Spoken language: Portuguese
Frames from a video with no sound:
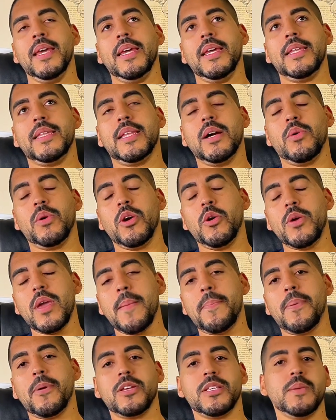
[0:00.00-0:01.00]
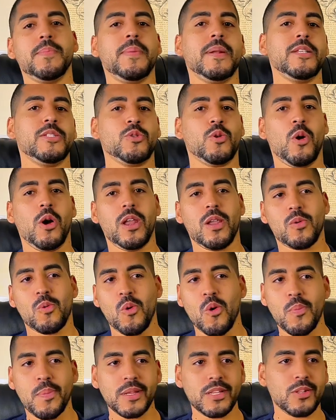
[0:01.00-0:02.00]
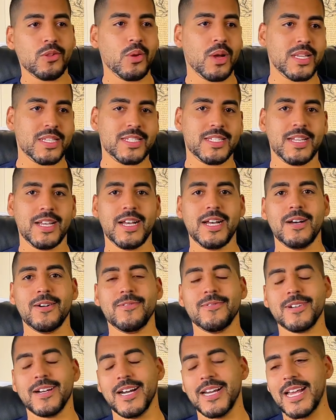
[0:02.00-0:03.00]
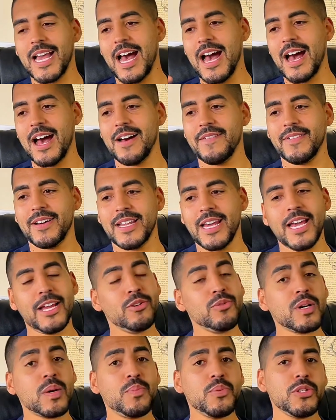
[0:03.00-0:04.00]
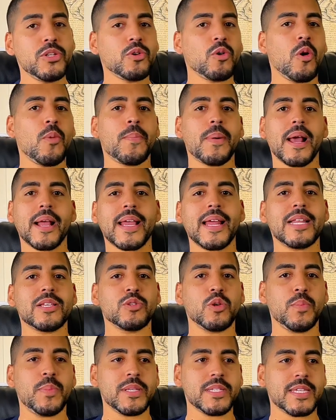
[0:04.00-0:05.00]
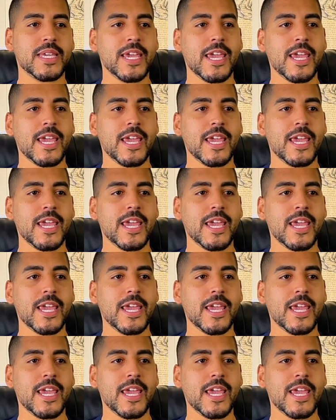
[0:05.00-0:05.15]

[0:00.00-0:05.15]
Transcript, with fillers: Então eu ia, por exemplo, à escola com roupa de doação, ganhava, né? E nunca pude comprar aquelas roupas que